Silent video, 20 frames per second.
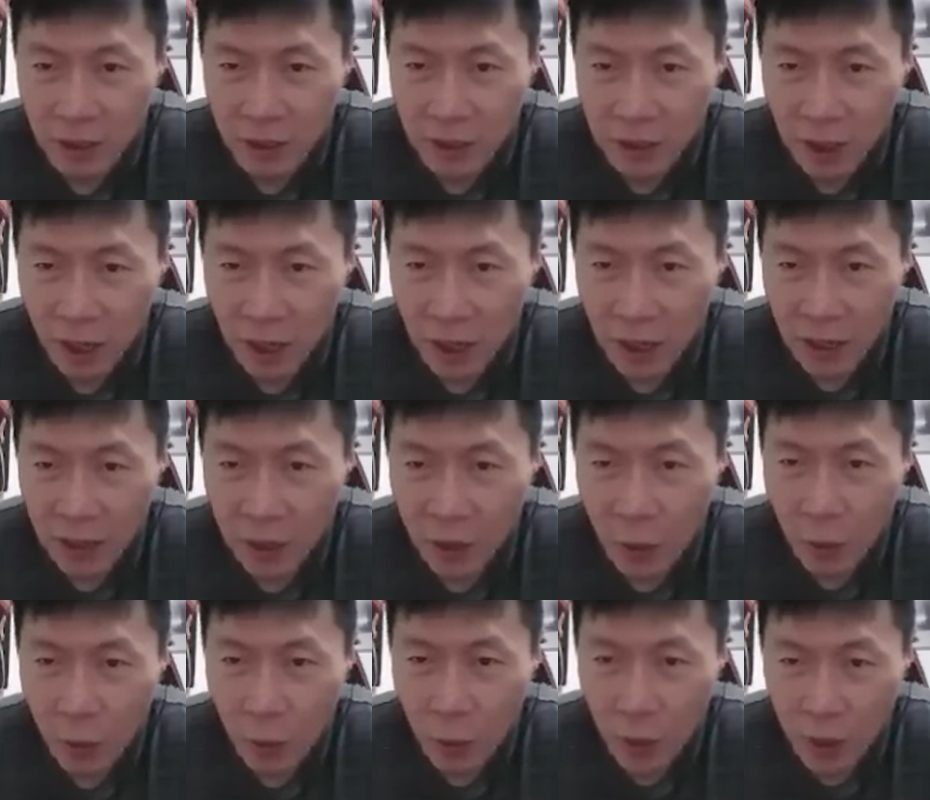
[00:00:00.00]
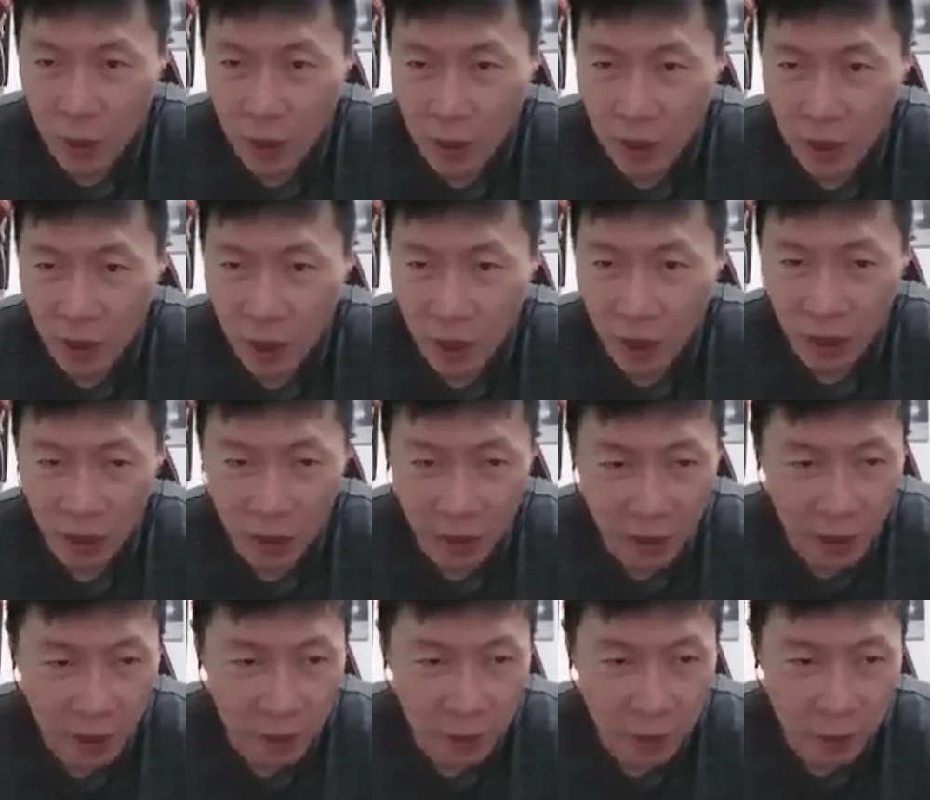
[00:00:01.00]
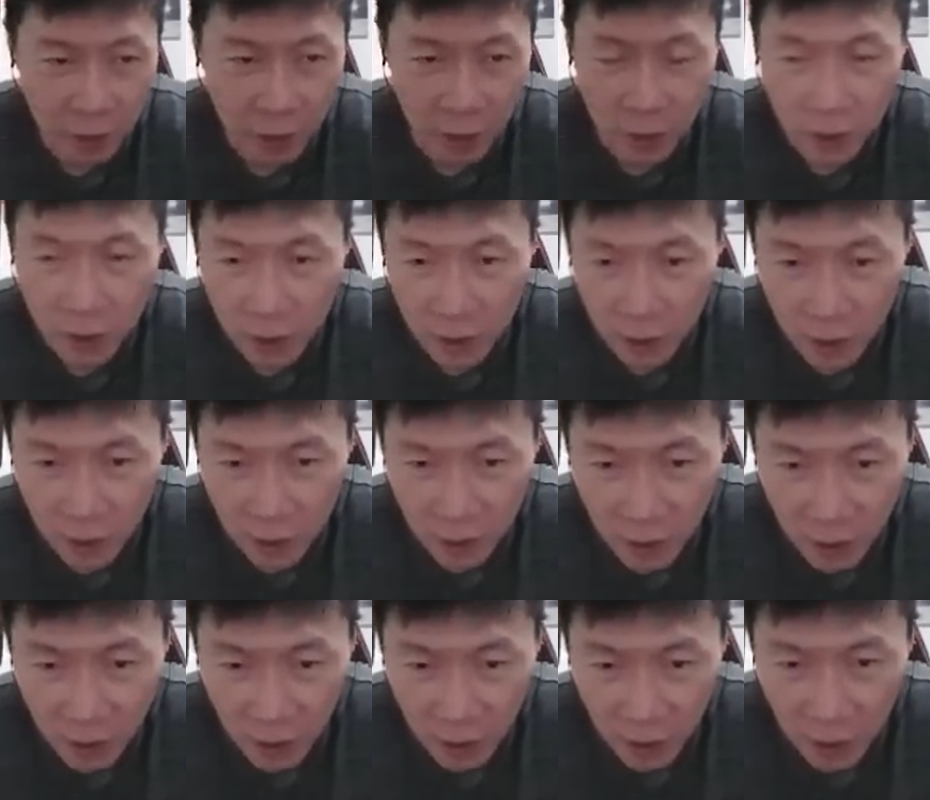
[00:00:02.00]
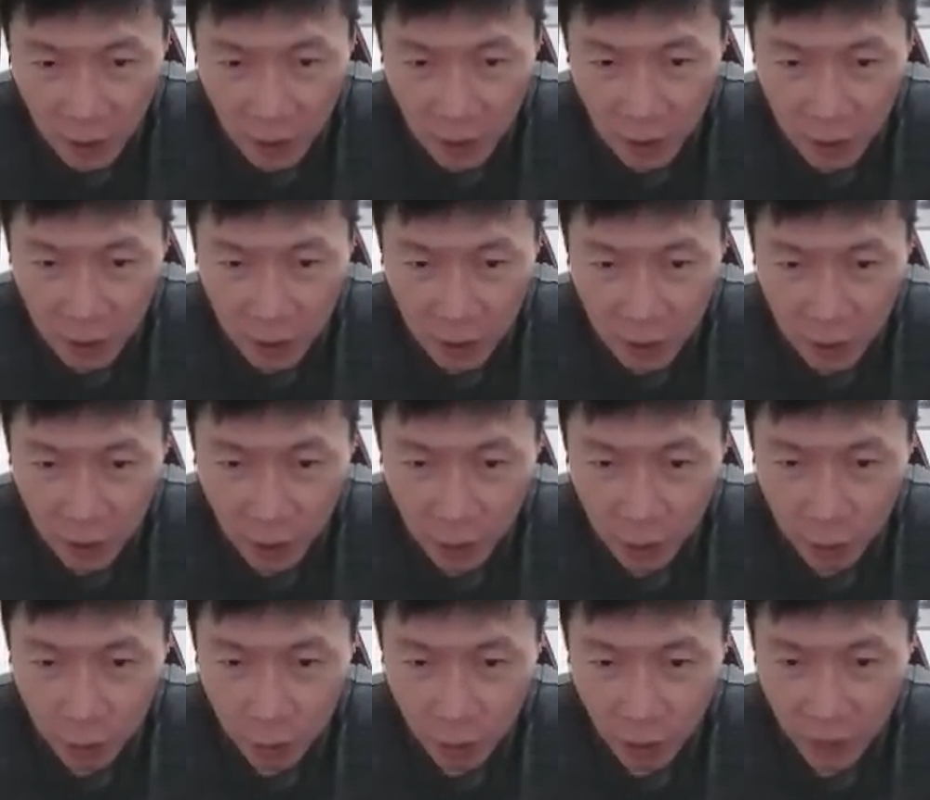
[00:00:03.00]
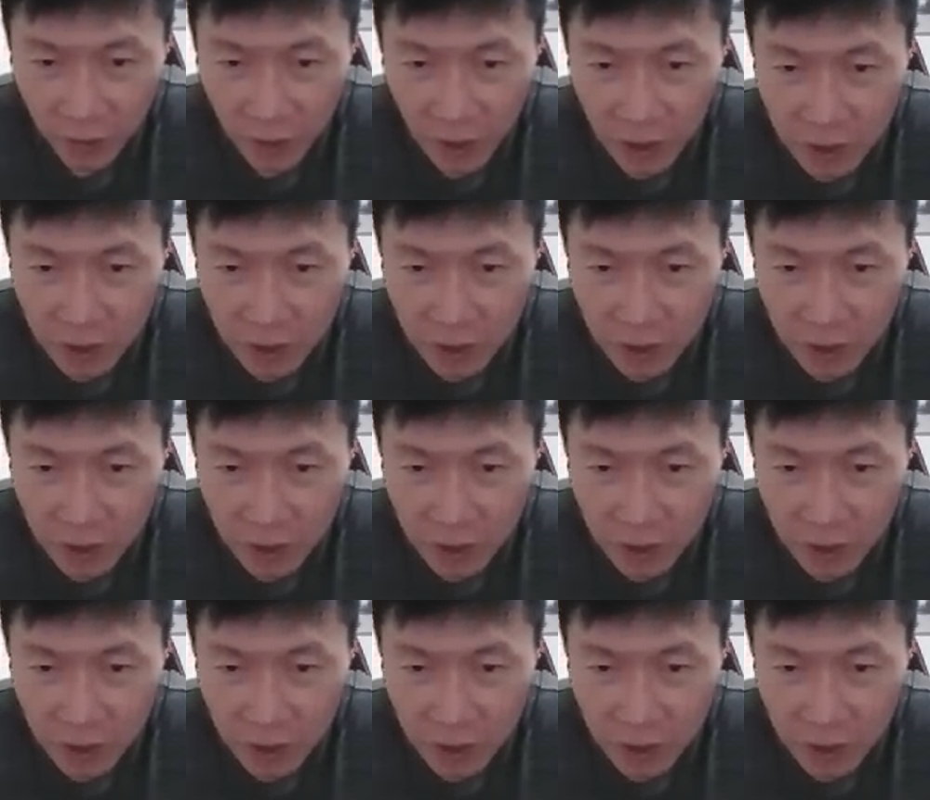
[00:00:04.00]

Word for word: 他又回应了啊，他就说，由于对方的